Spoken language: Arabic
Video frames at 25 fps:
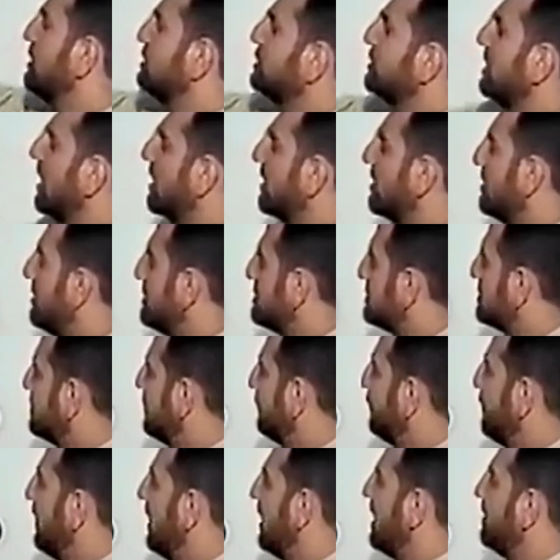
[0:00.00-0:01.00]
بإشارة
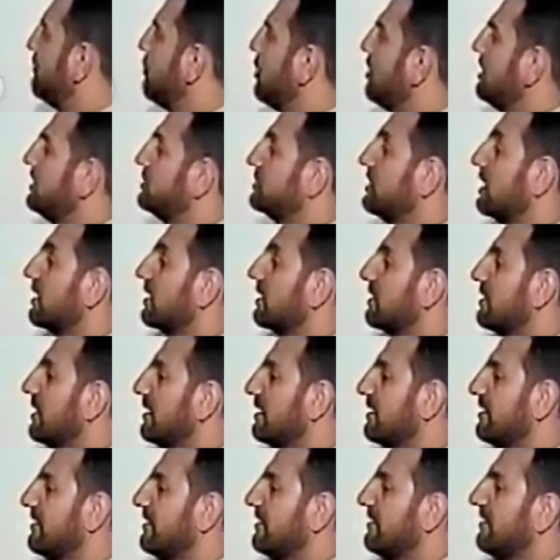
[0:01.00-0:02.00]
الاستفهام وإشارة
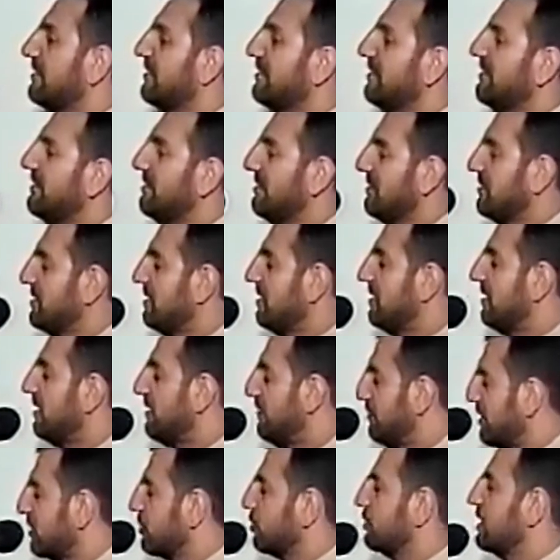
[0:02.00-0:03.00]
الظن
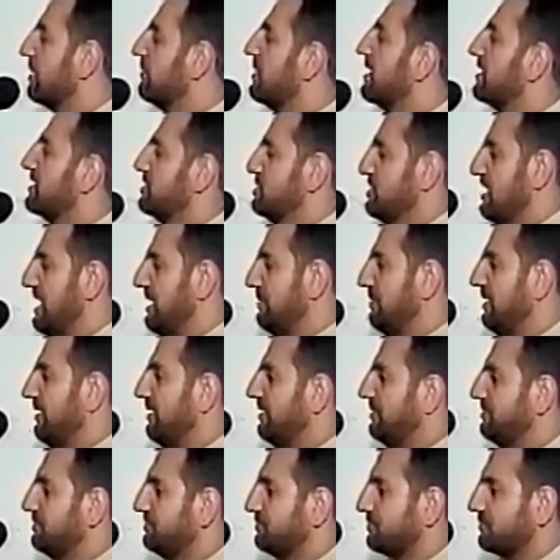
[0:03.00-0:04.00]
احفظوا نماذج العمل
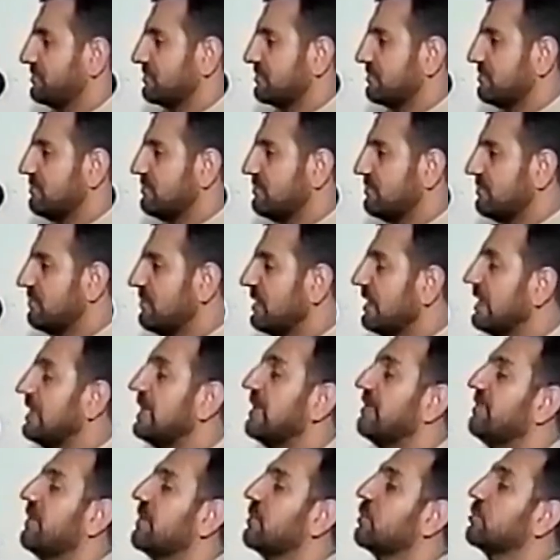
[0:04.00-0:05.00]

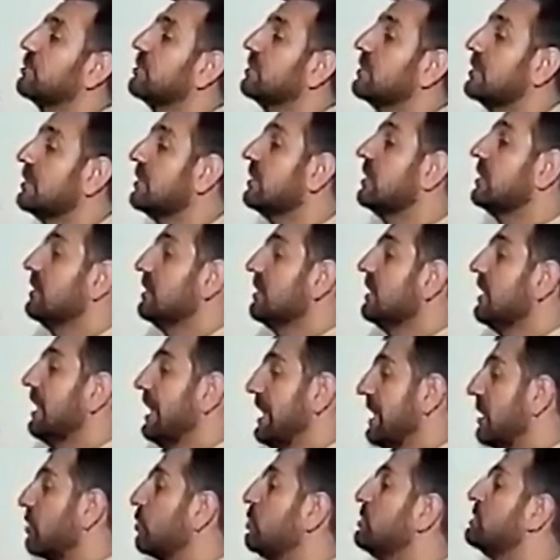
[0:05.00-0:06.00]
احفظوا
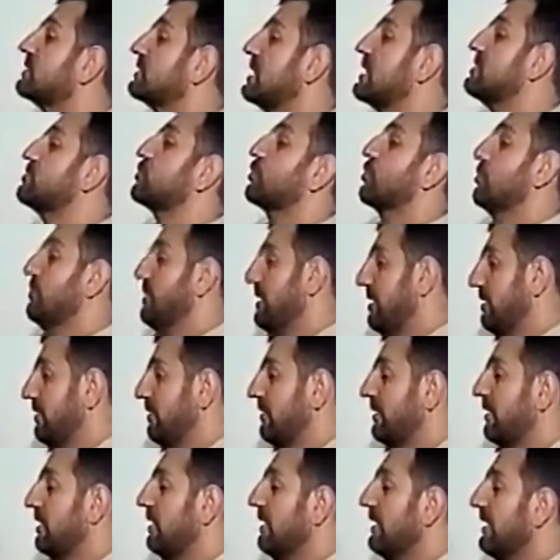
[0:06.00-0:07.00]
أنا قلت تجربة
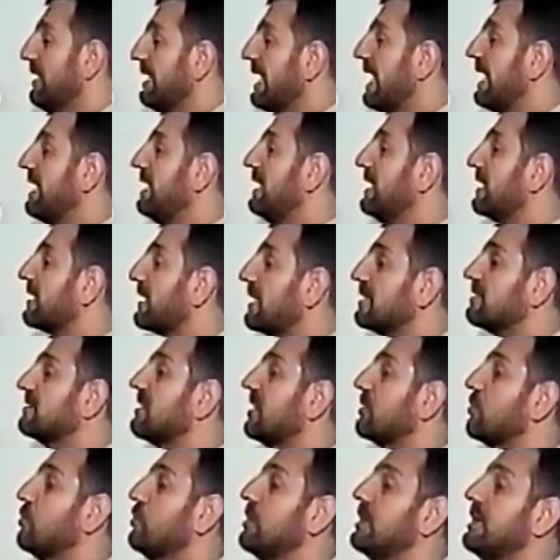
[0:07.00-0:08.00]
لأني قد
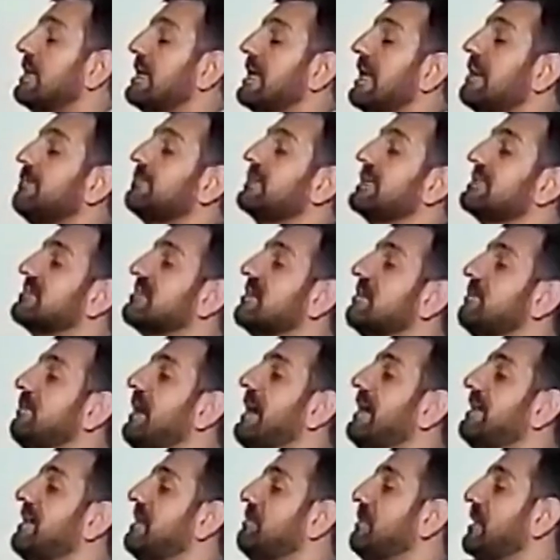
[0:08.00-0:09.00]
تكون لم تصل
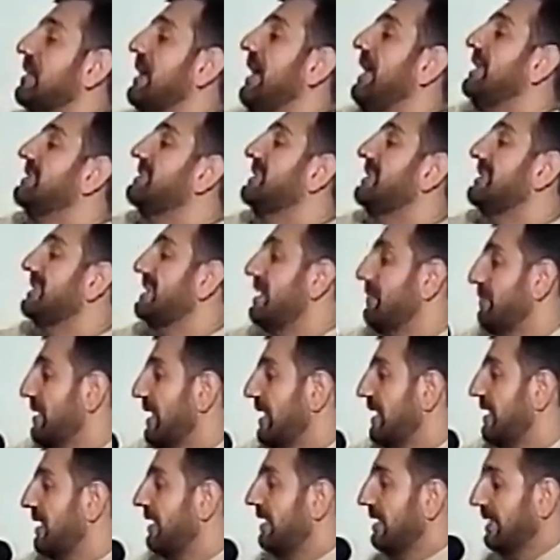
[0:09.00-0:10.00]
بعد لمرحلة
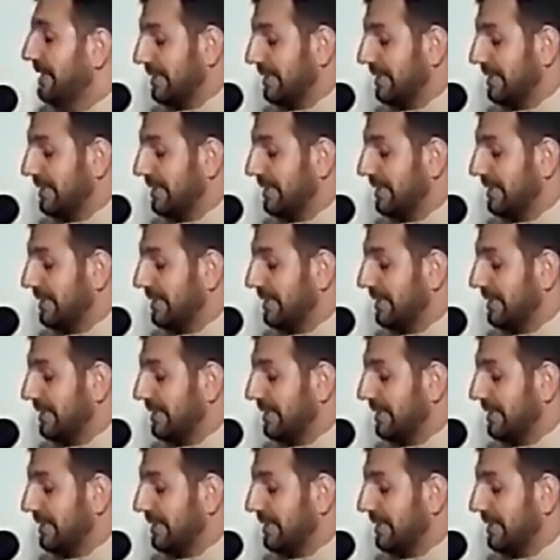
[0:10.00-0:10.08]
الكمال